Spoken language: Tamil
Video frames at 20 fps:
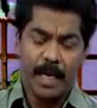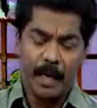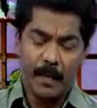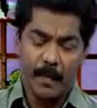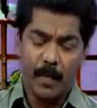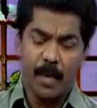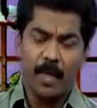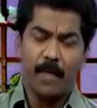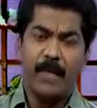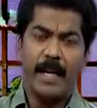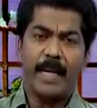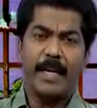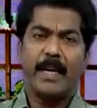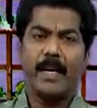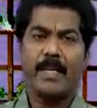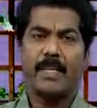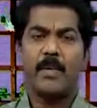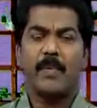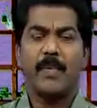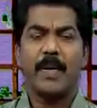இப்பொழுது
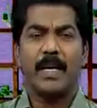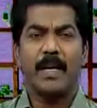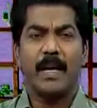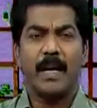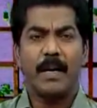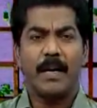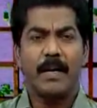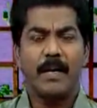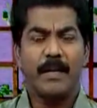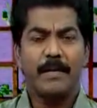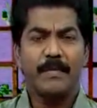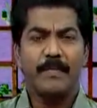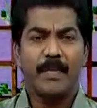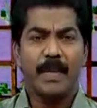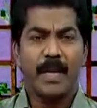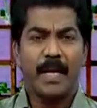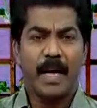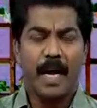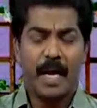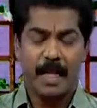வழிநடத்தப்படுகிறார்கள்
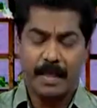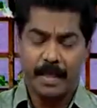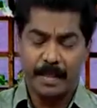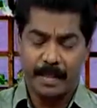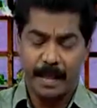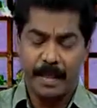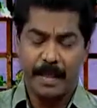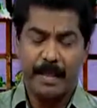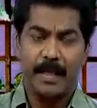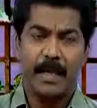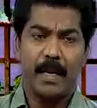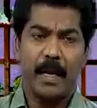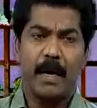அந்த செய்தியை